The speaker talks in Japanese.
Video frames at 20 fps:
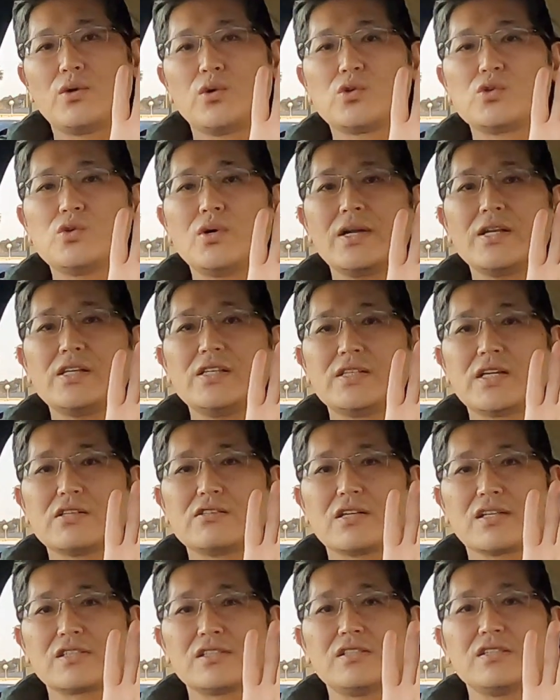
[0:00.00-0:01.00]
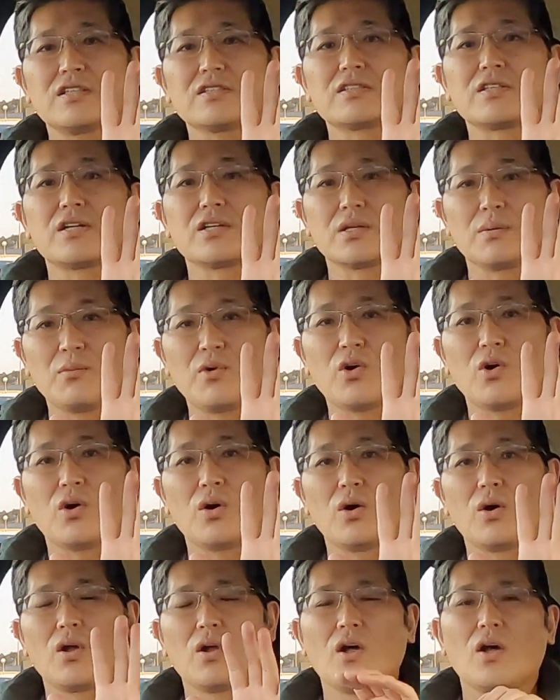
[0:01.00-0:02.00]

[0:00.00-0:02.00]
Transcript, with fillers: 6割になるらしいんですけれども、